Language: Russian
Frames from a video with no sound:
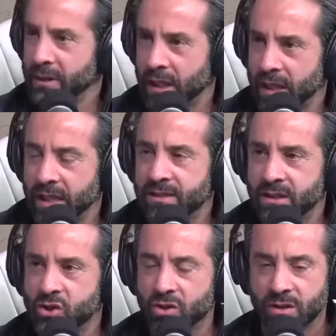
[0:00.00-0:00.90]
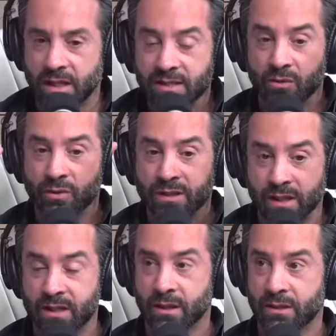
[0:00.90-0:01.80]
даже не смешно.
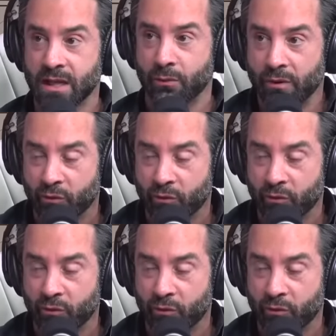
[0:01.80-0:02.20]
Мы создали